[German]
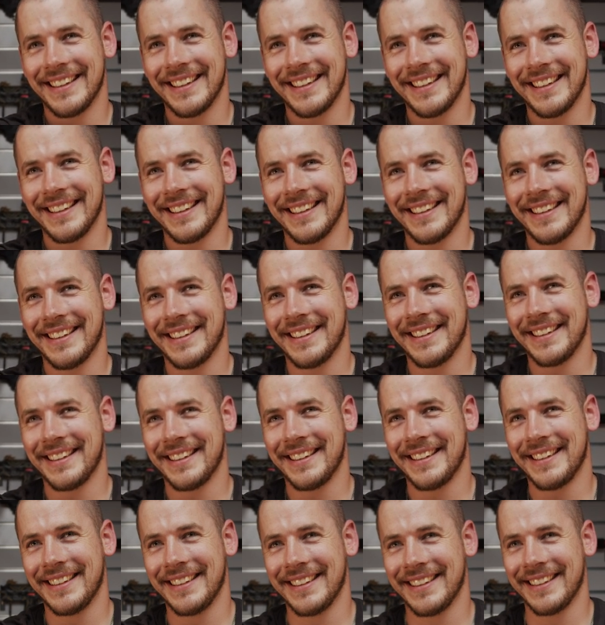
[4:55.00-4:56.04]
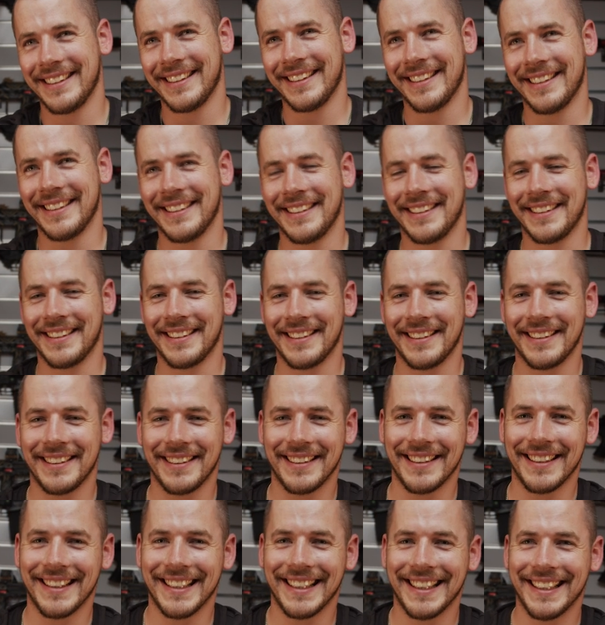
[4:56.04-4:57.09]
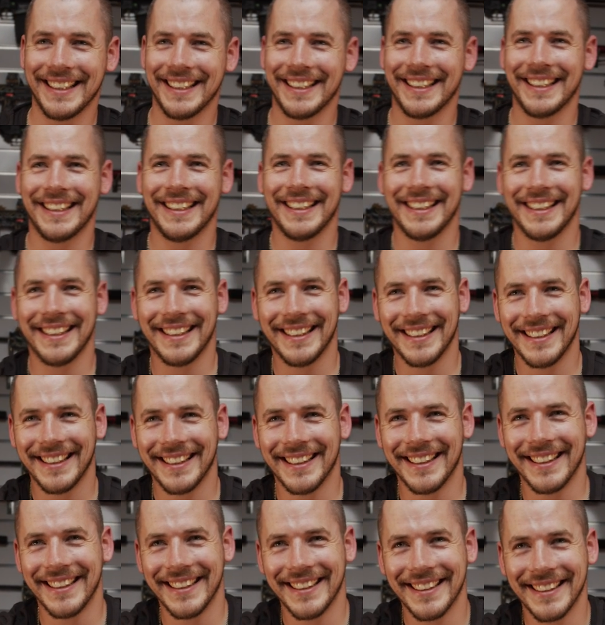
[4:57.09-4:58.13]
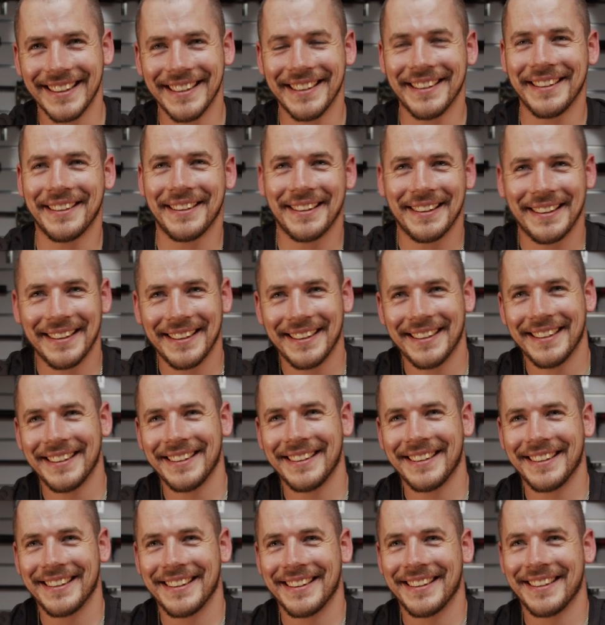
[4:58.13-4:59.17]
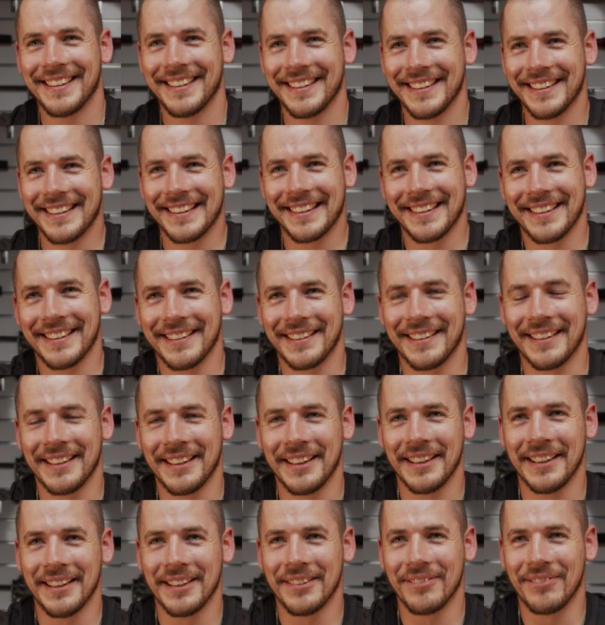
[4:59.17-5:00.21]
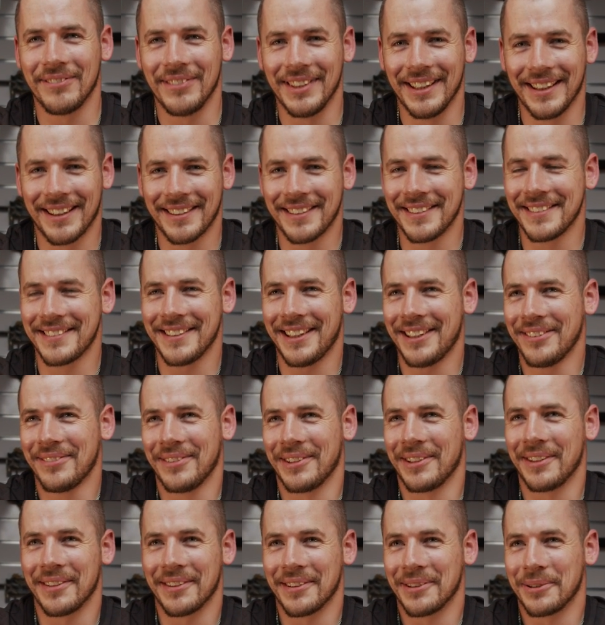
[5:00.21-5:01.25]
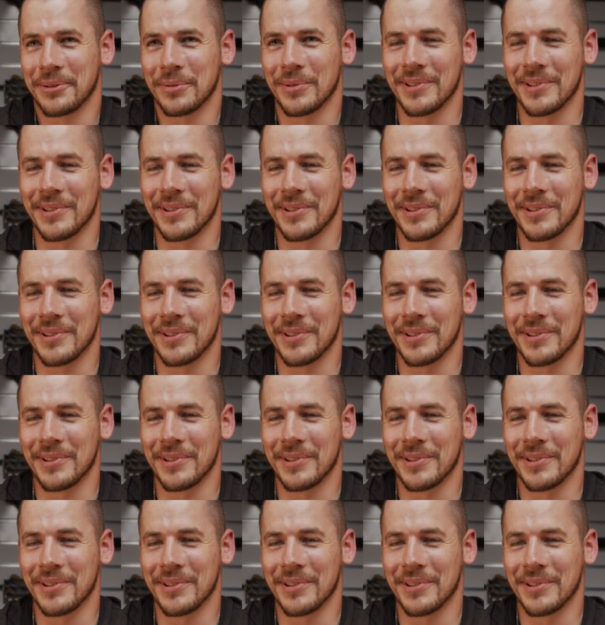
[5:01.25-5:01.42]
schon öfter erwähnt, wir machen keine Tunings für andere. Wie lange sagen wir das jetzt